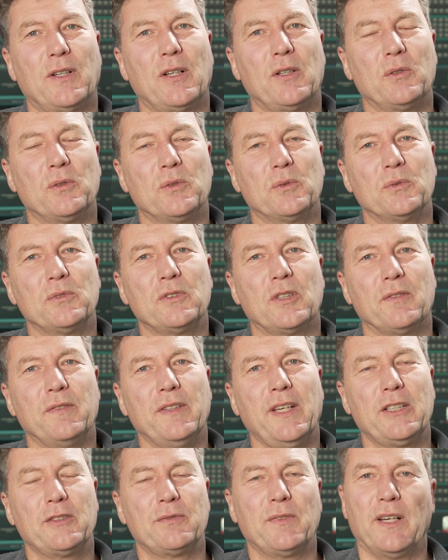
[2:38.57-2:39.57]

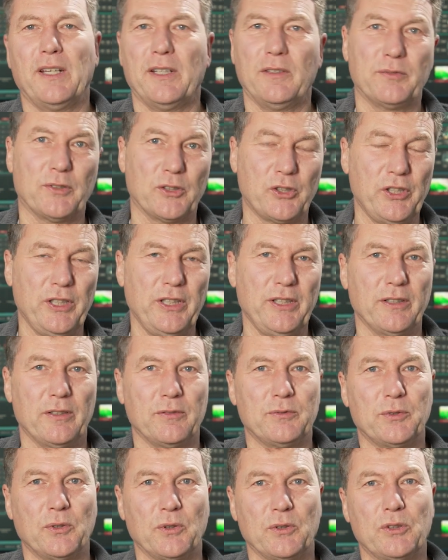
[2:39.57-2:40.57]
unterwegs war in
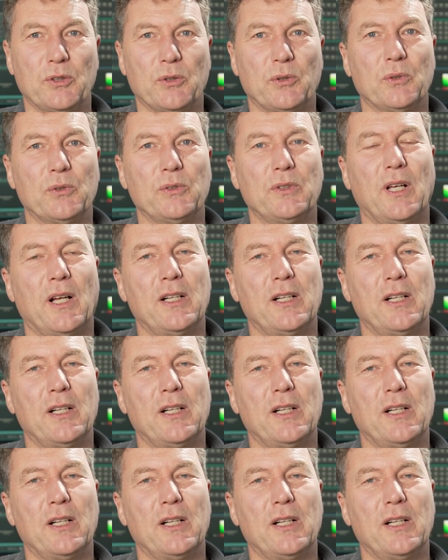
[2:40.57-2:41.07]
verschiedenen Funktionen